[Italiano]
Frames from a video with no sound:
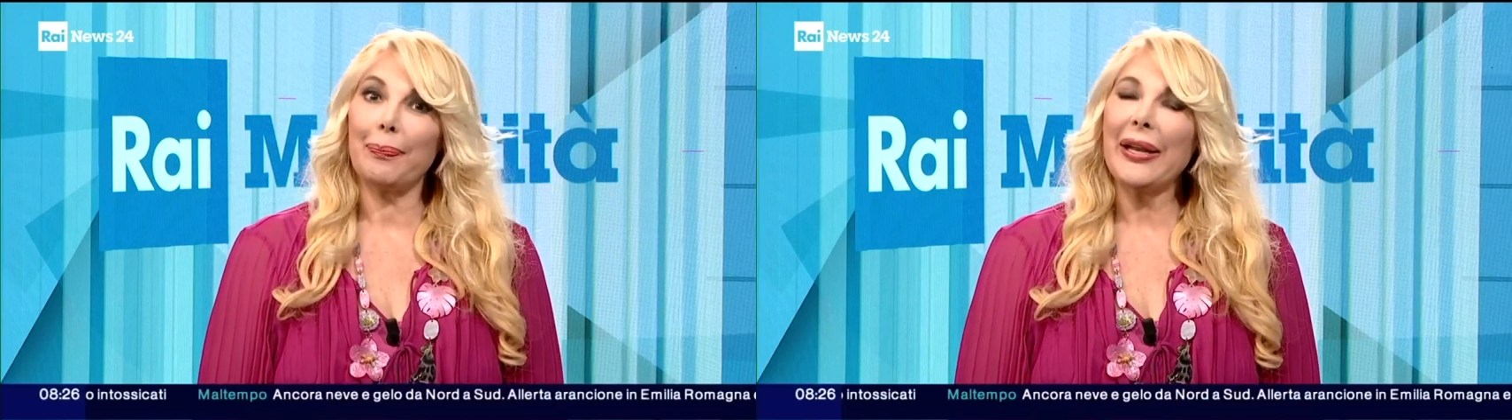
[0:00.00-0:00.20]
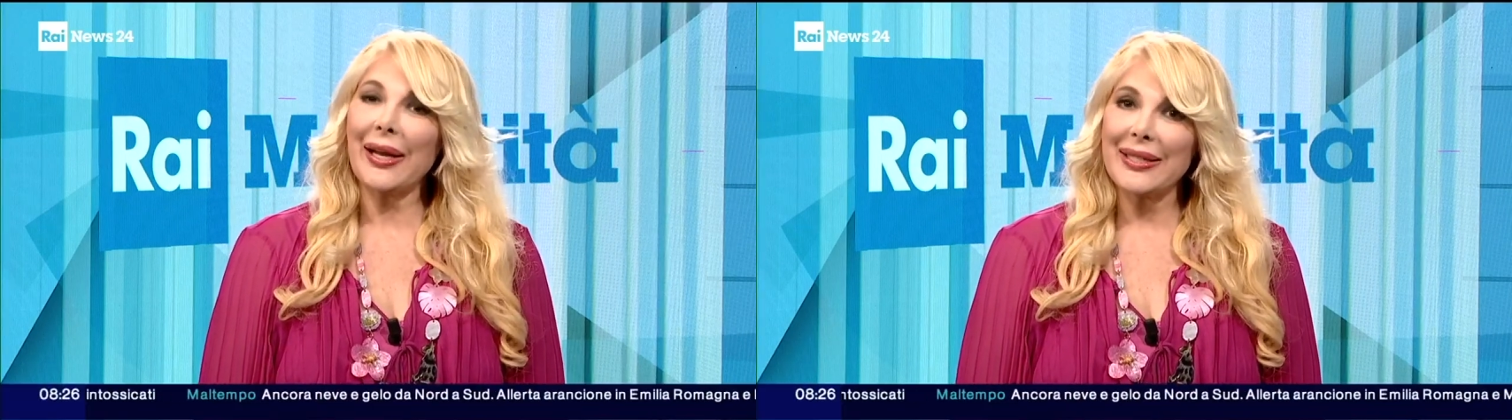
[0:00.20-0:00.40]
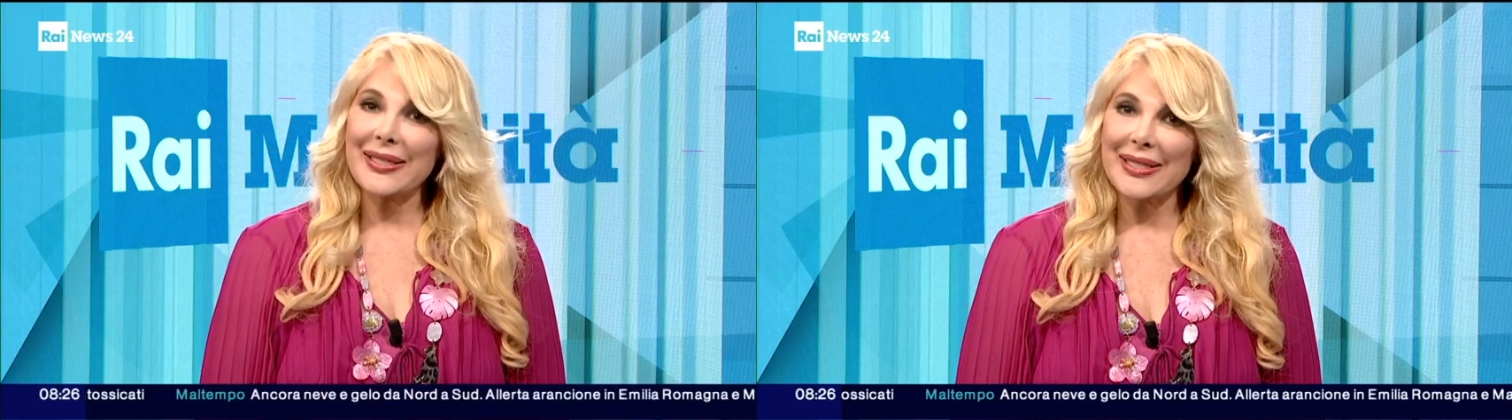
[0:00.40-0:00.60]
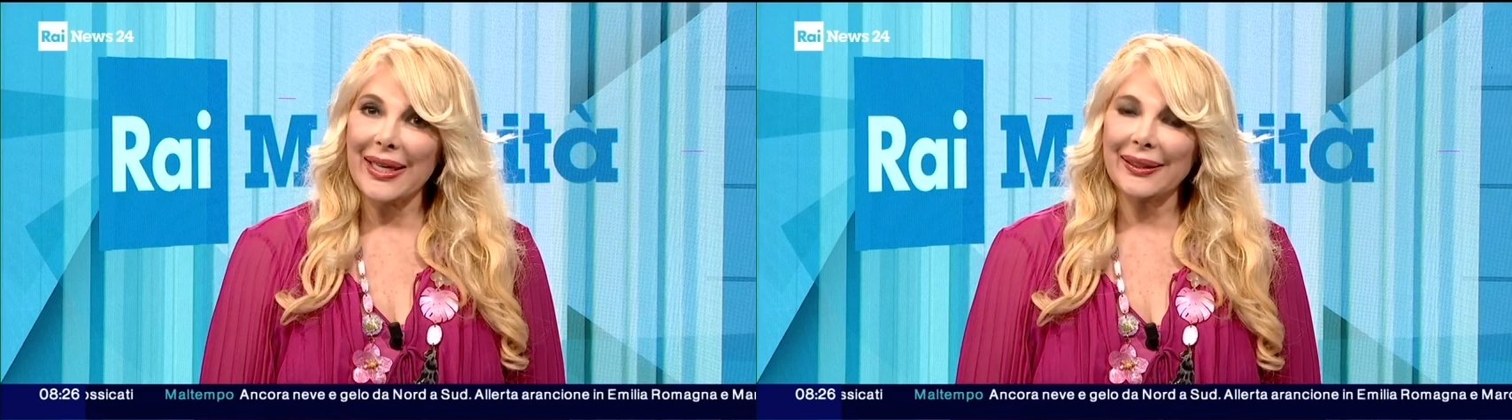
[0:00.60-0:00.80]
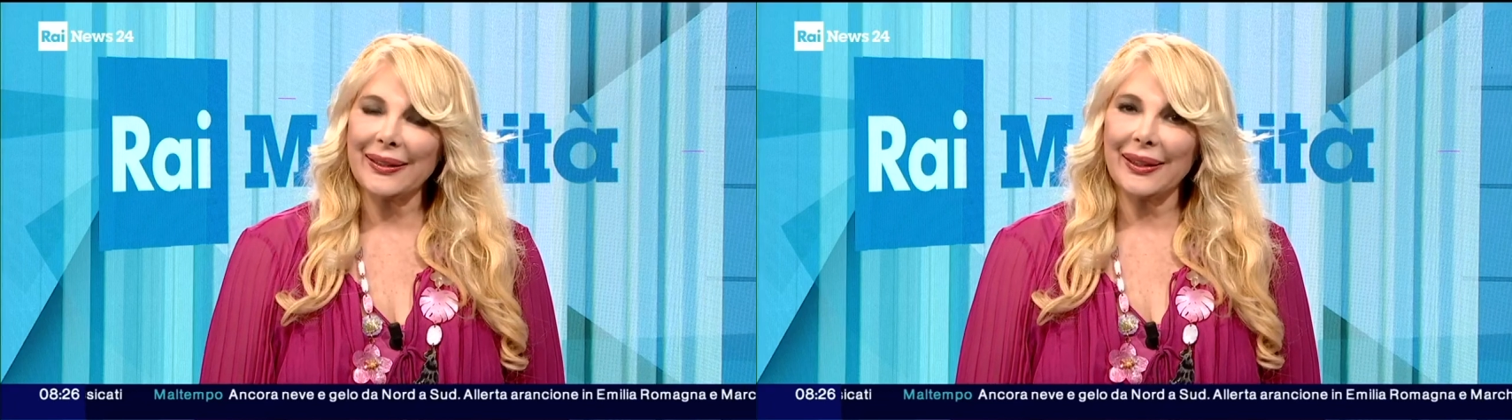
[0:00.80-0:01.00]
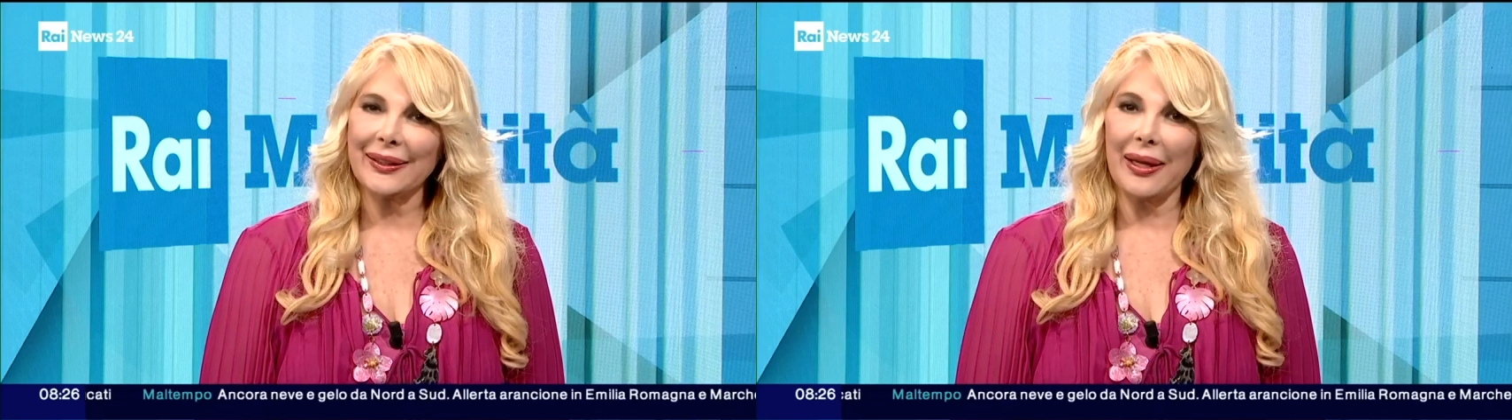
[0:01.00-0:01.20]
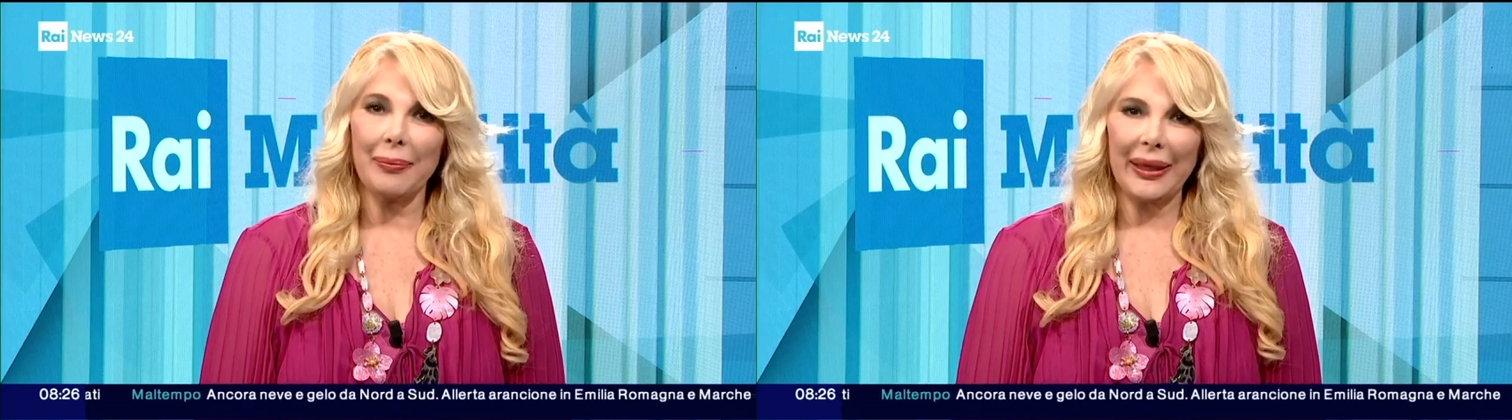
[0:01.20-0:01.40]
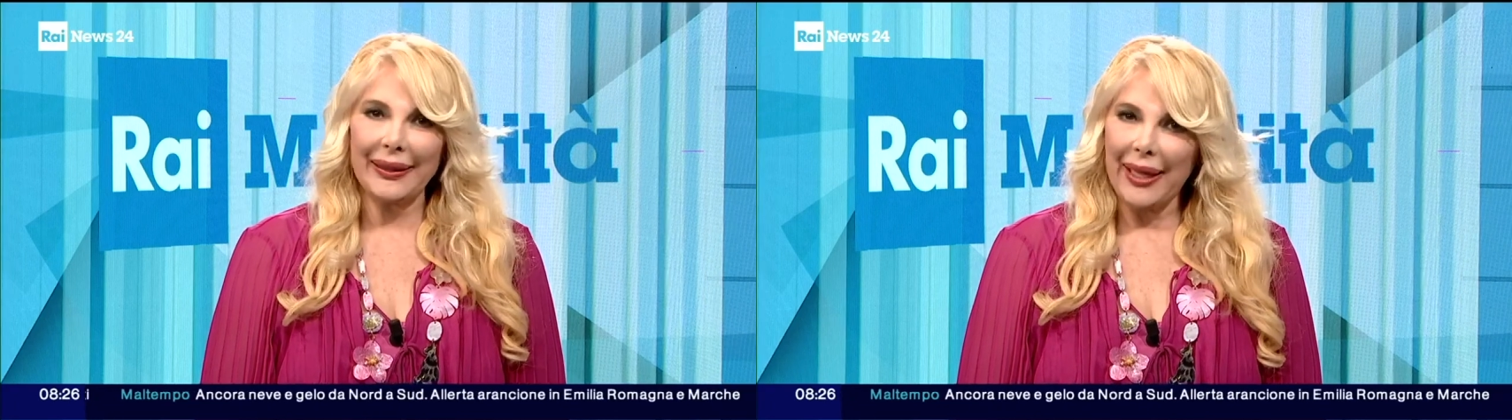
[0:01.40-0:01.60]
penalizzata dal
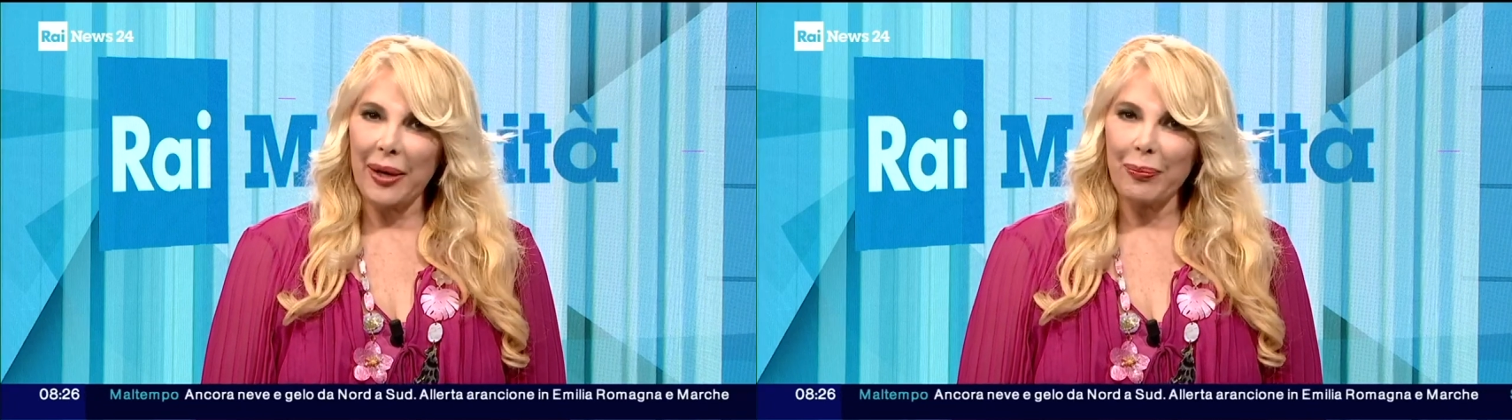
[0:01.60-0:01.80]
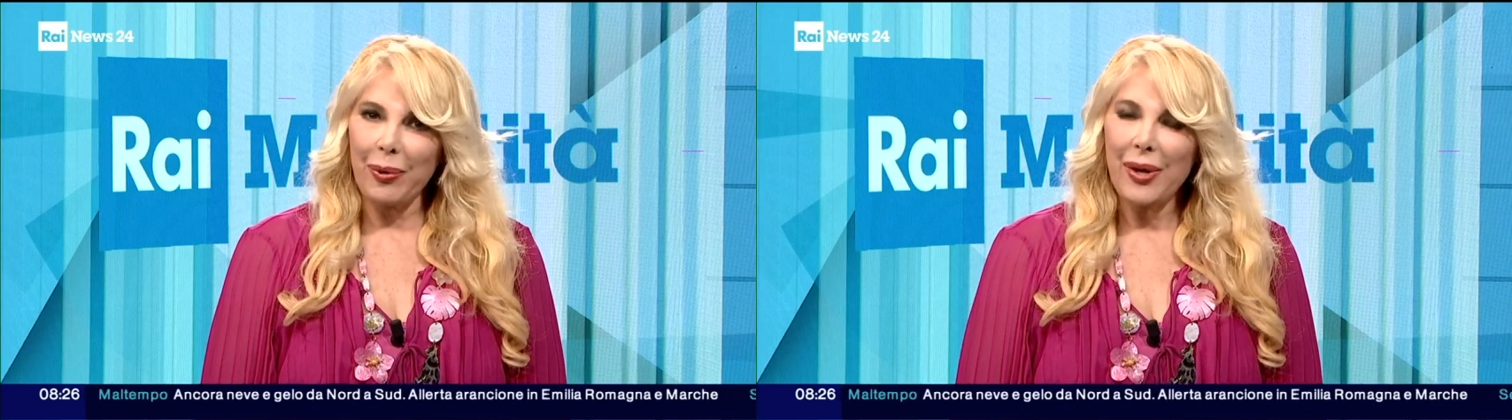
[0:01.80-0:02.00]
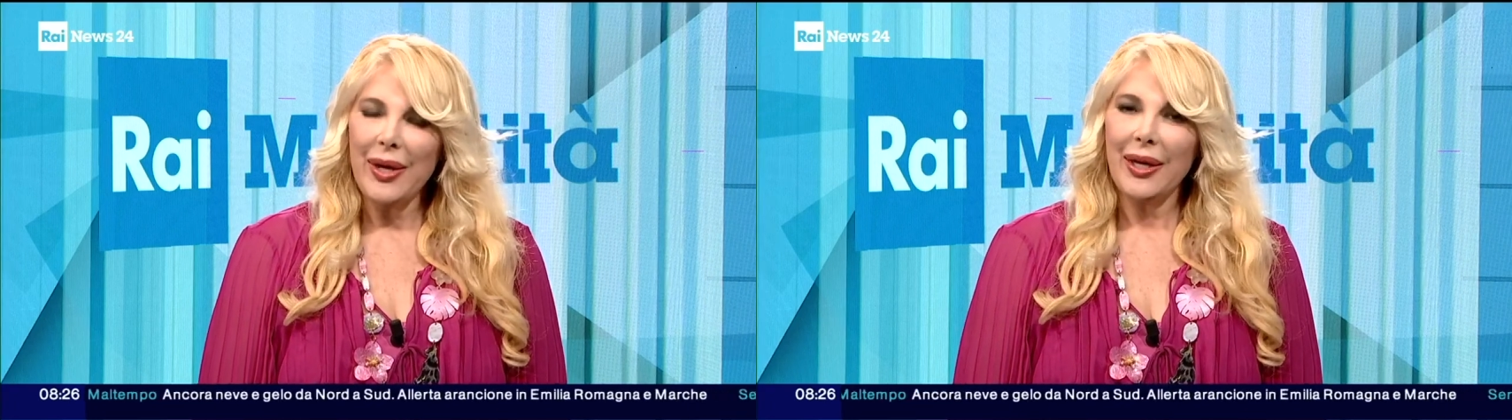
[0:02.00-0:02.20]
maltempo,